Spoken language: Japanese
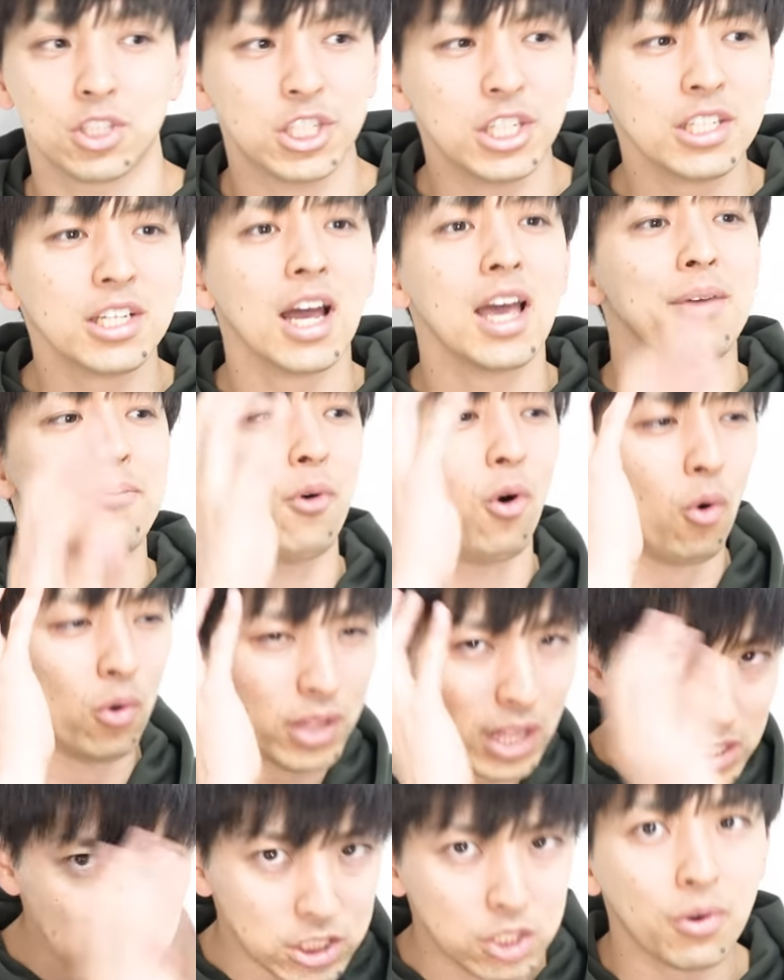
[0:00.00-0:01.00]
次回も
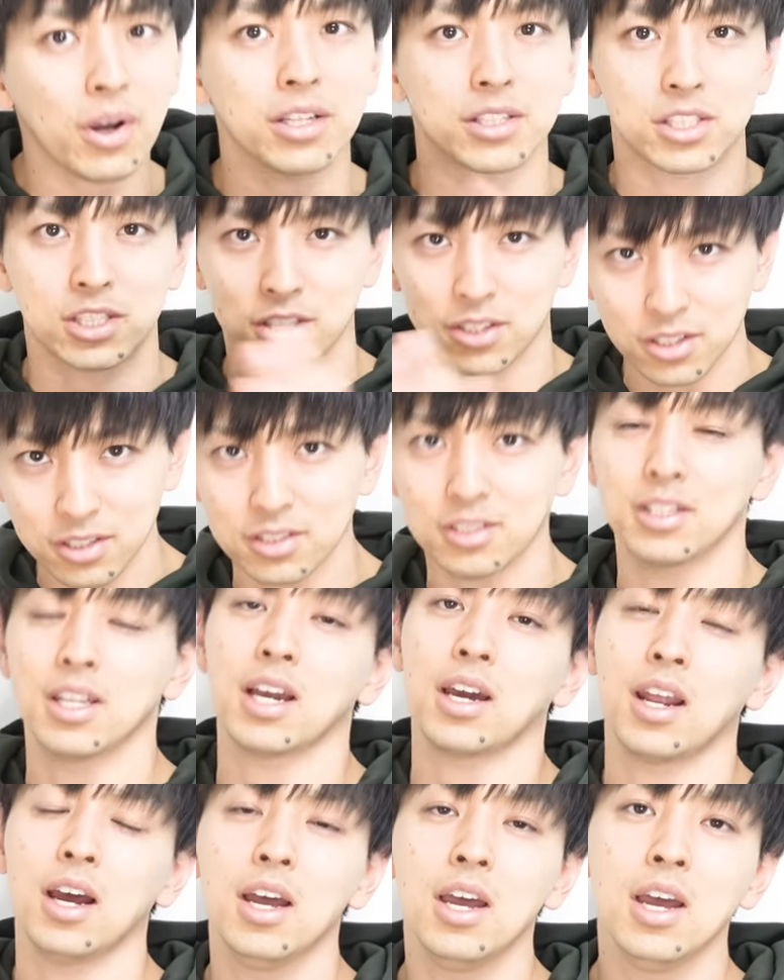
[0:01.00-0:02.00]
同じ人が作るん
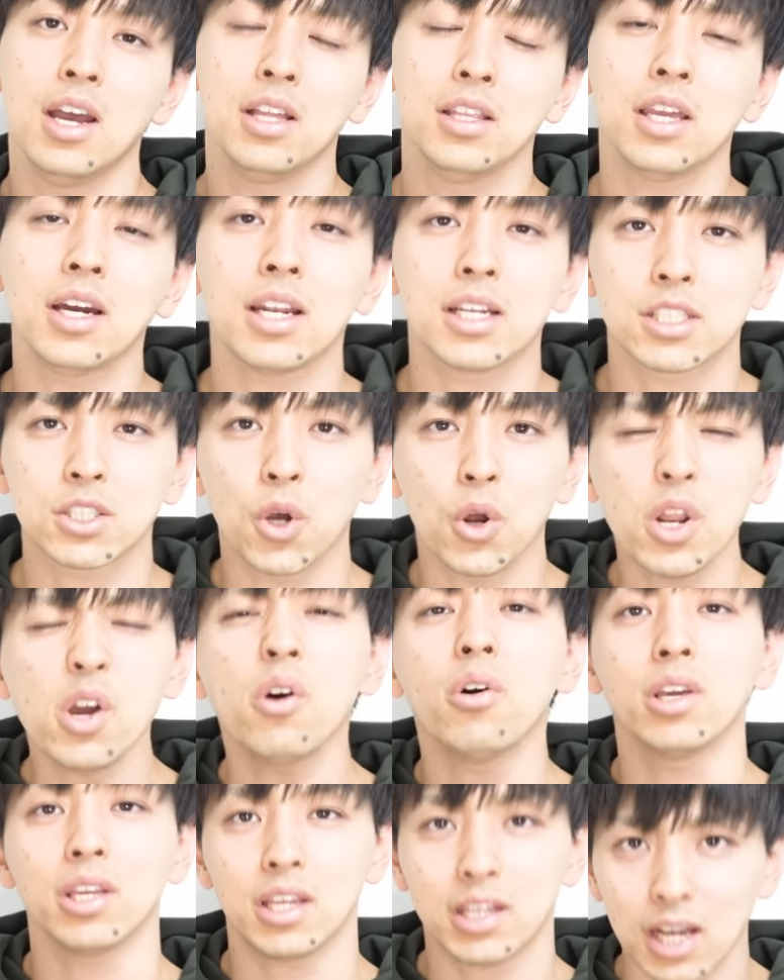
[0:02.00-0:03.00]
だから。だからそれ
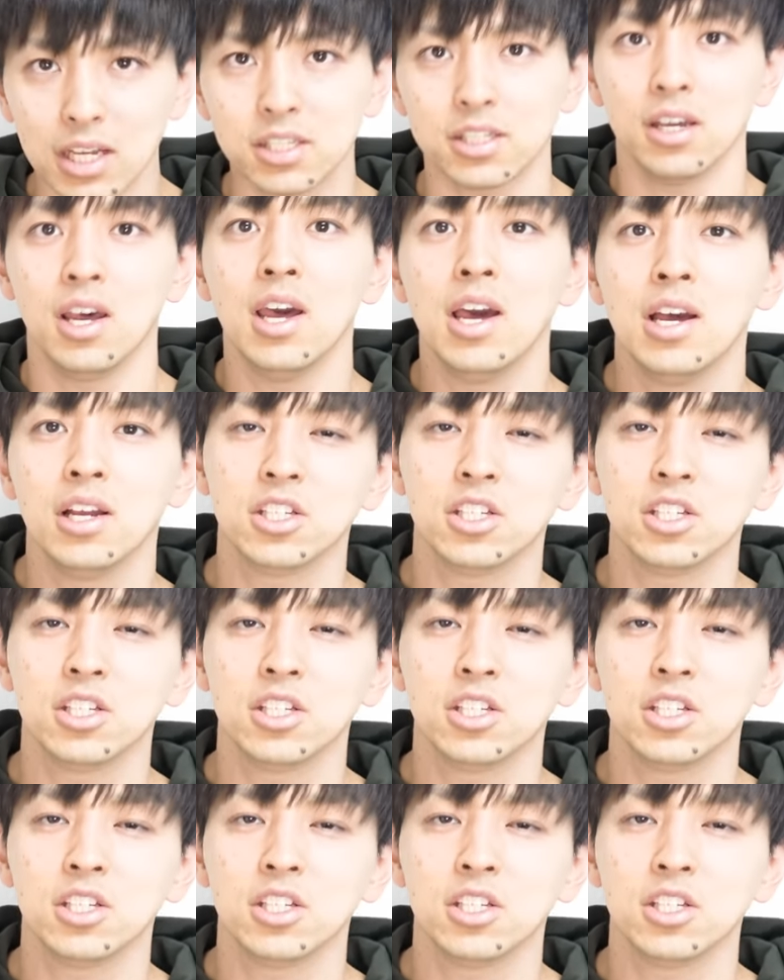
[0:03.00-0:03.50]
を活かす。